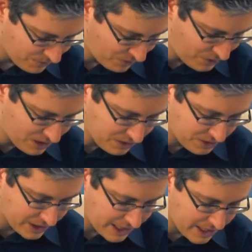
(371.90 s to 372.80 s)
wie es
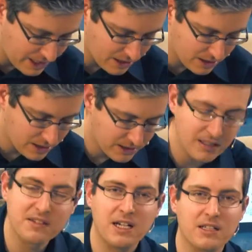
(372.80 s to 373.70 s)
der Herr
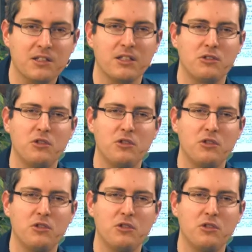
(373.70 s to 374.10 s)
gesagt hat.